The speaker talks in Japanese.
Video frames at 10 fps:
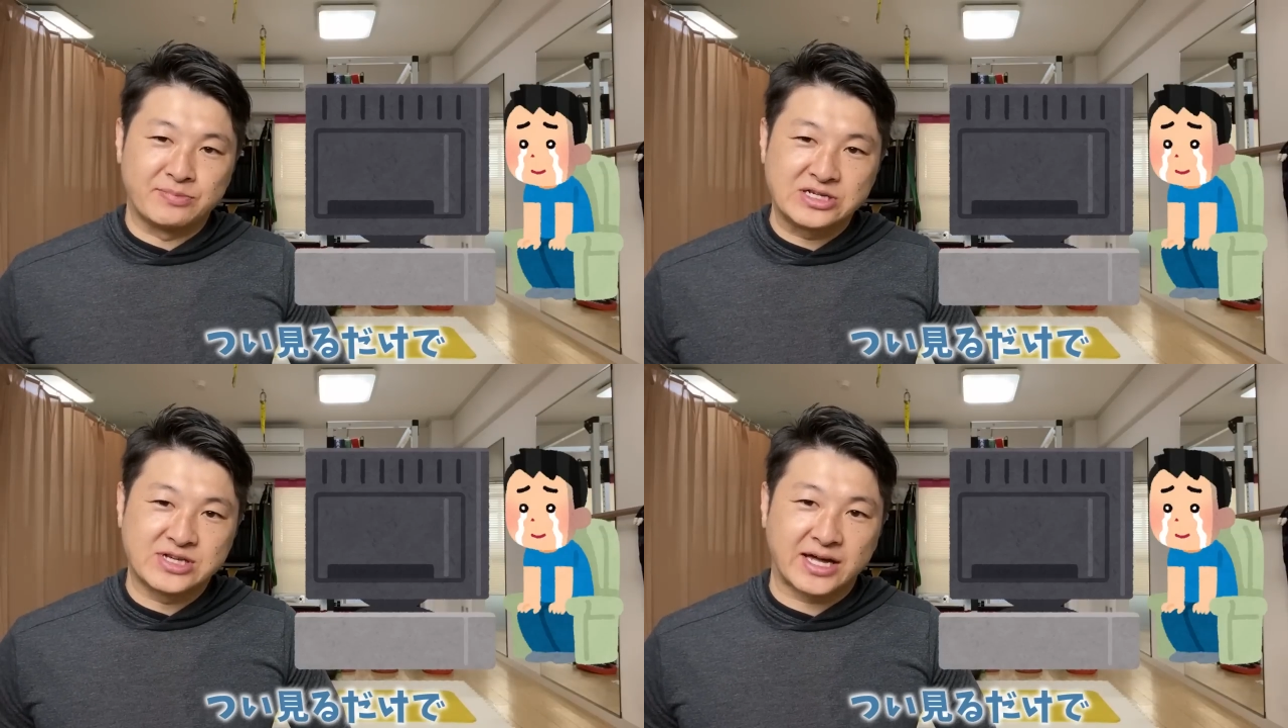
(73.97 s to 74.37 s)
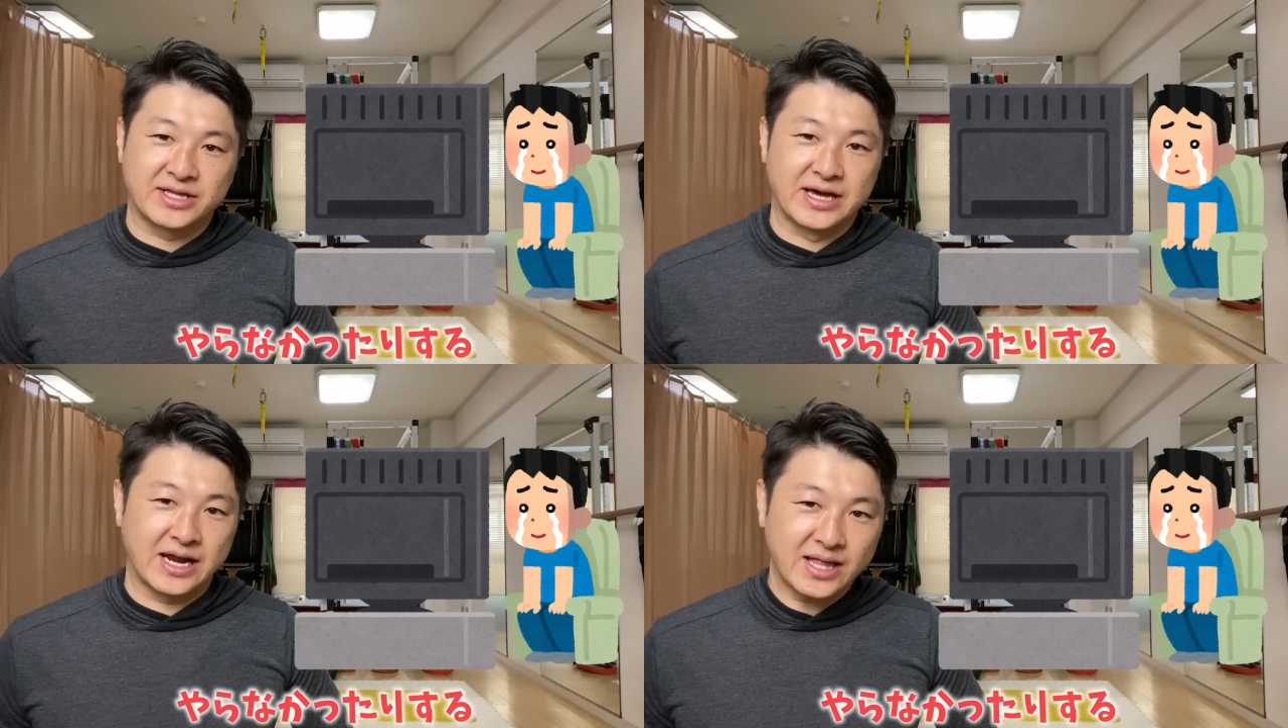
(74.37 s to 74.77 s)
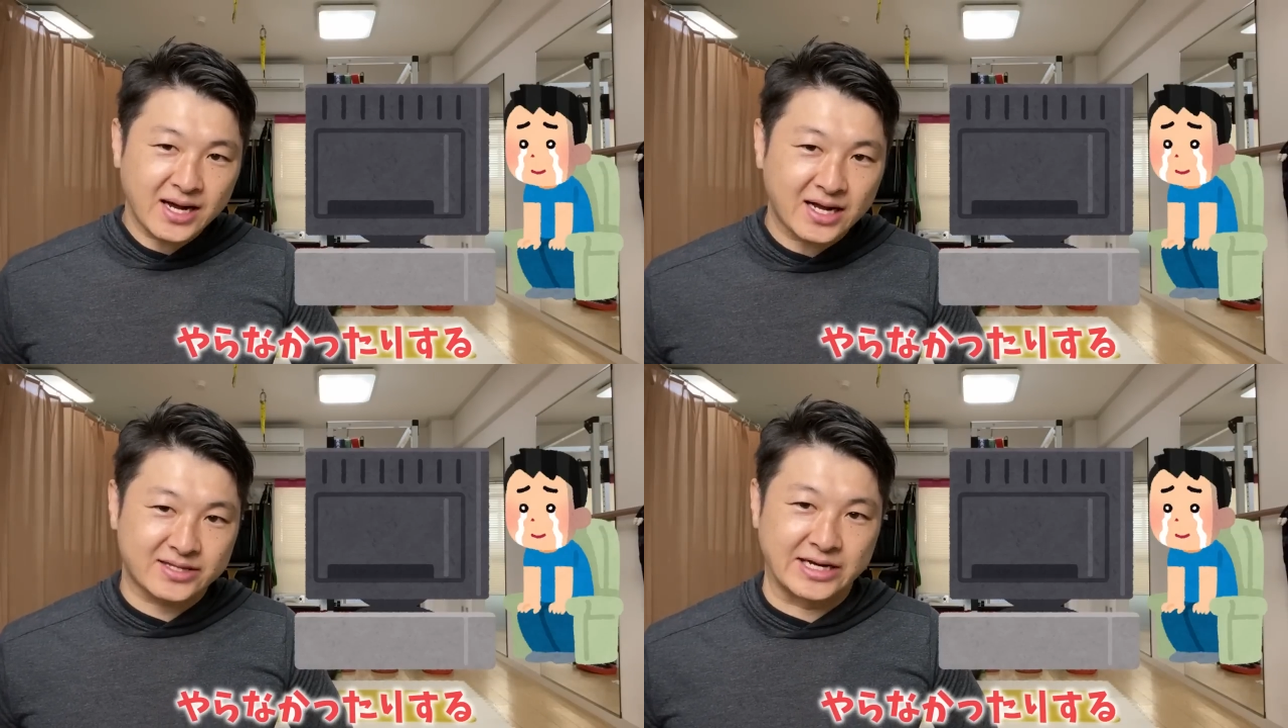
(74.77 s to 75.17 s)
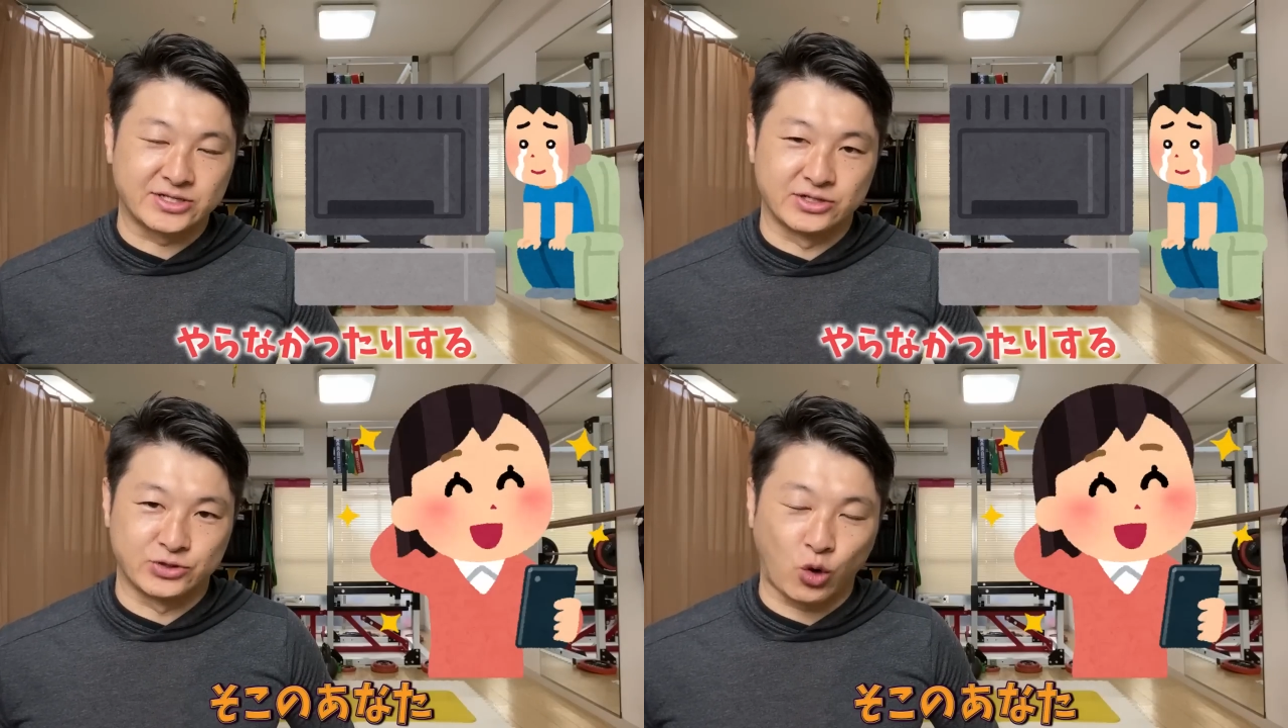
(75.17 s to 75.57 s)
見るだけでやらなかったり
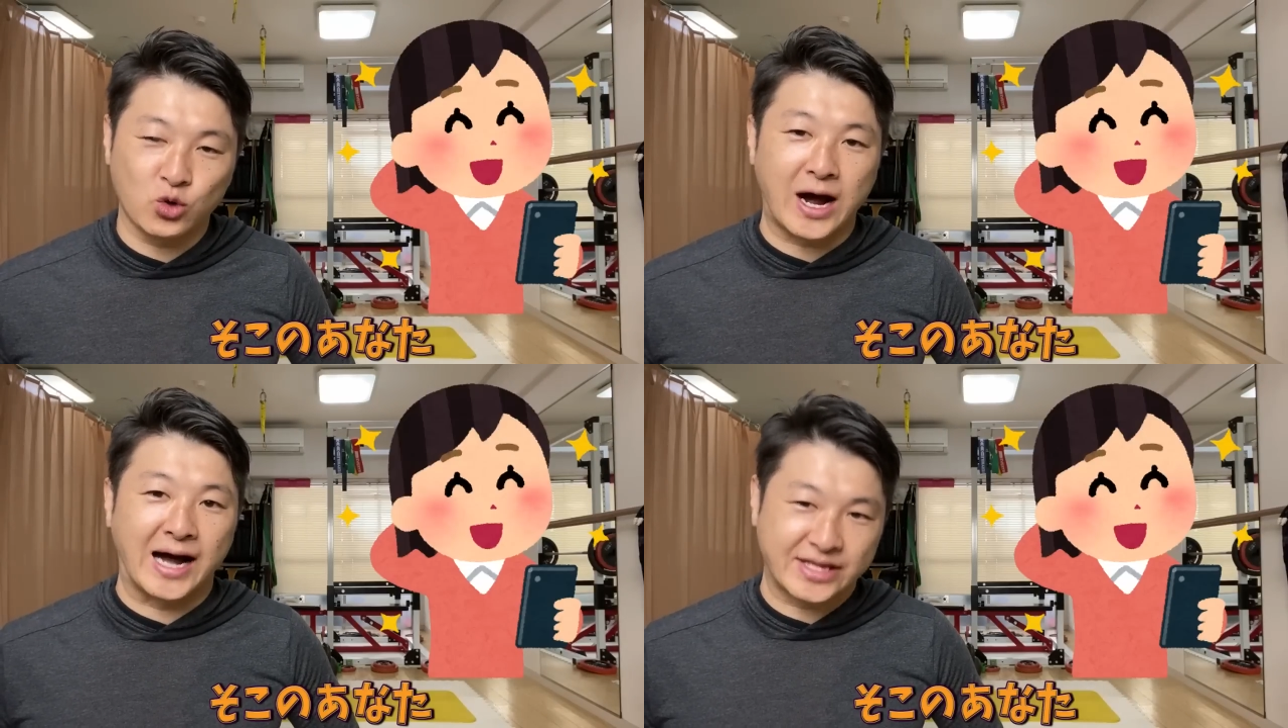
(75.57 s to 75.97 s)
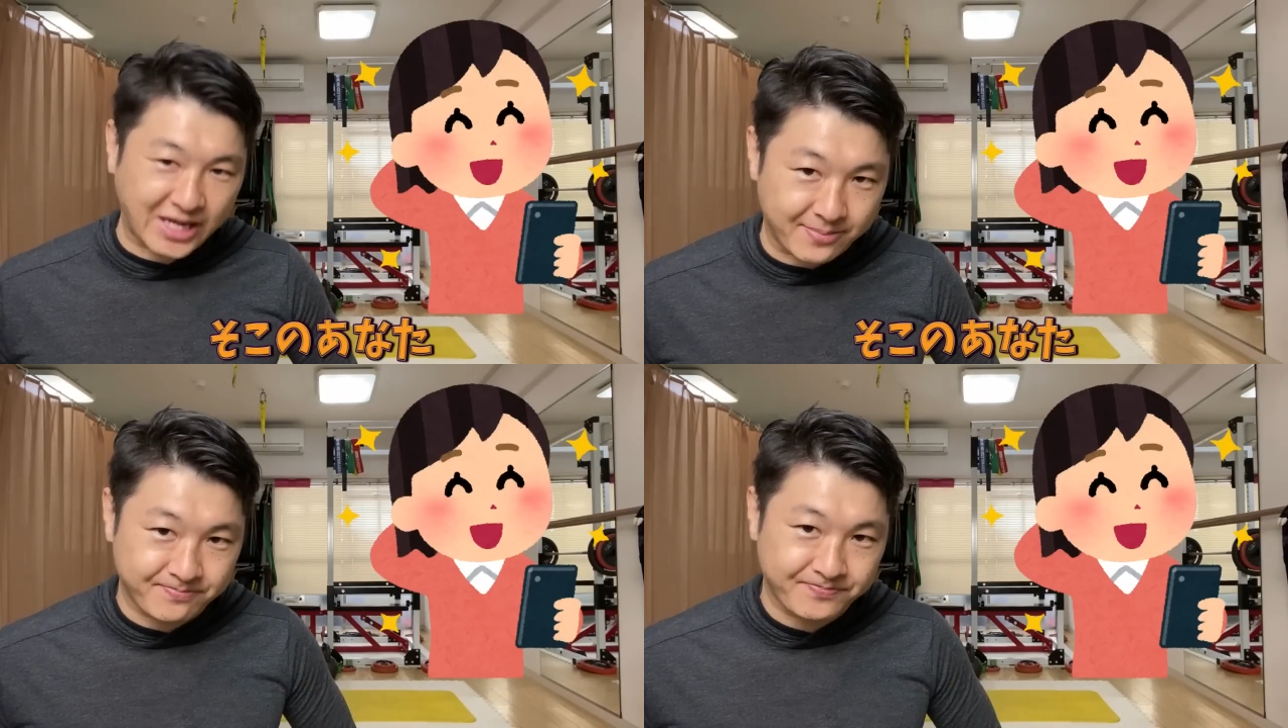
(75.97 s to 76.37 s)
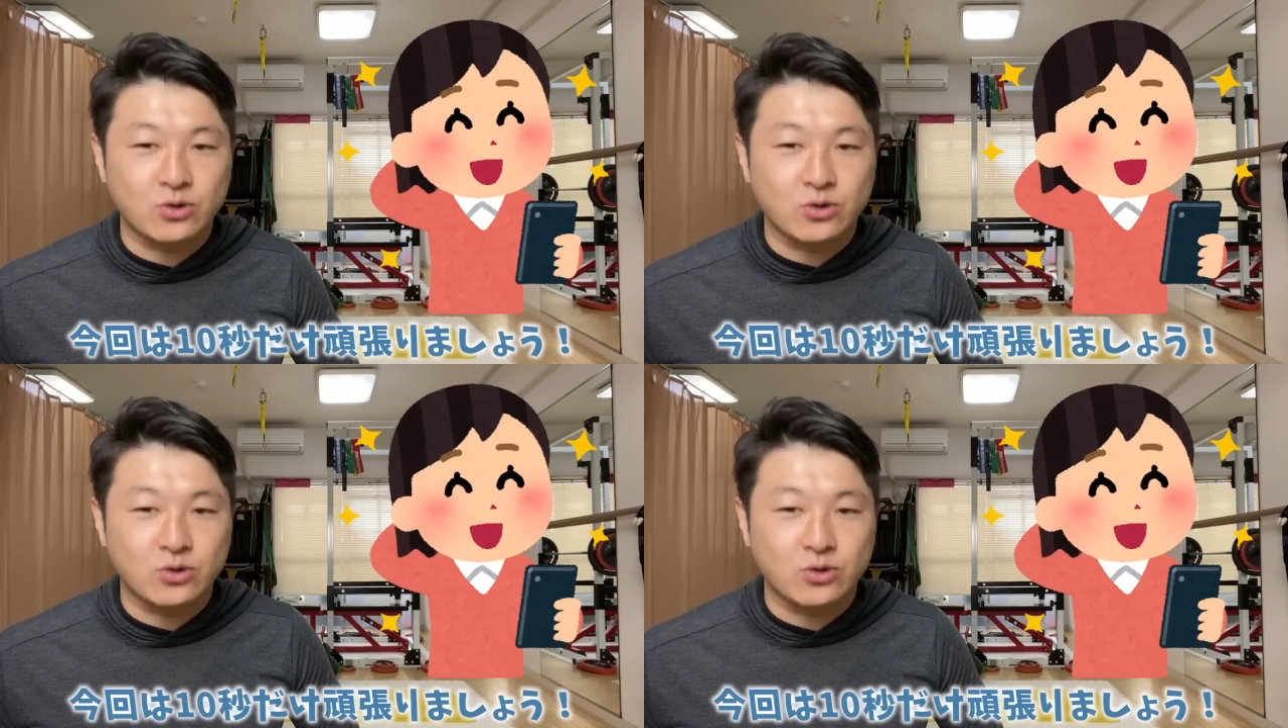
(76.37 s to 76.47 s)
するそこのあなた。